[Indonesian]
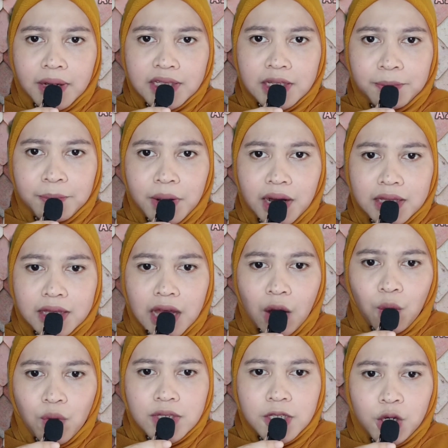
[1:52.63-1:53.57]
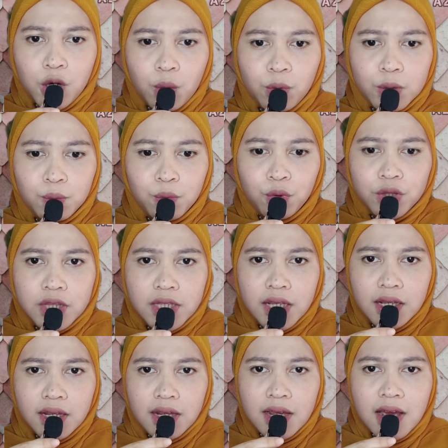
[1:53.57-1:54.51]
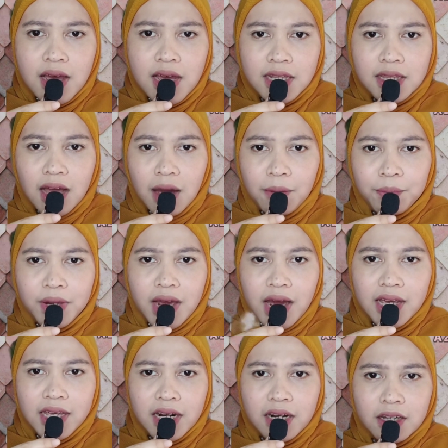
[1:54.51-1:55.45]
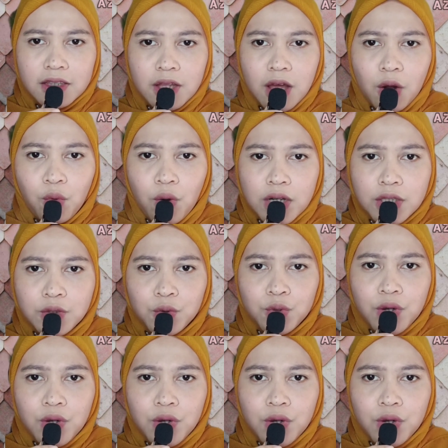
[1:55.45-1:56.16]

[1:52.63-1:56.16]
sepengetahuan si robot putih tapi akhirnya ketahuan